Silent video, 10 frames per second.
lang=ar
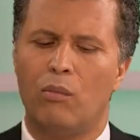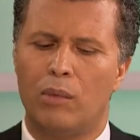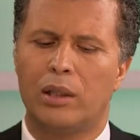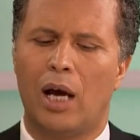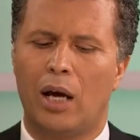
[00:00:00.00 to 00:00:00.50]

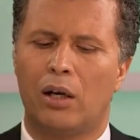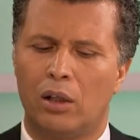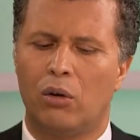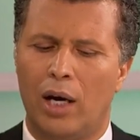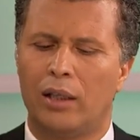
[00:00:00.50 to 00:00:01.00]
هم
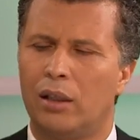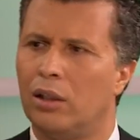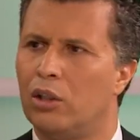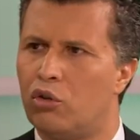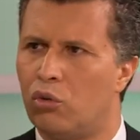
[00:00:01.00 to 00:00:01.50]
تعرضوا ايضا
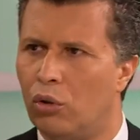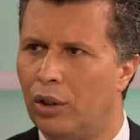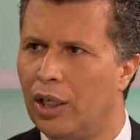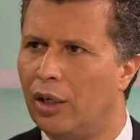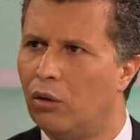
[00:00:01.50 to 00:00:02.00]
لجوع
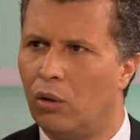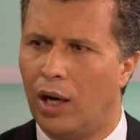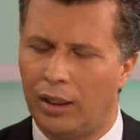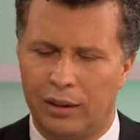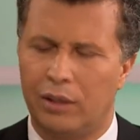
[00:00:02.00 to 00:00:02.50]
لانه
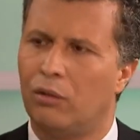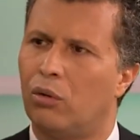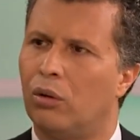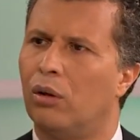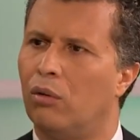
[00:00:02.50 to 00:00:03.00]
قاعدين
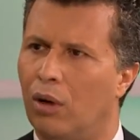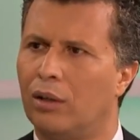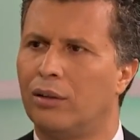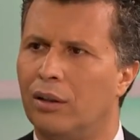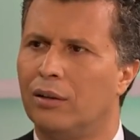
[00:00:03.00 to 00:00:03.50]
كل
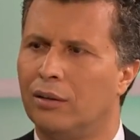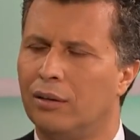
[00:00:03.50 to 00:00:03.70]
الوقت مجاعه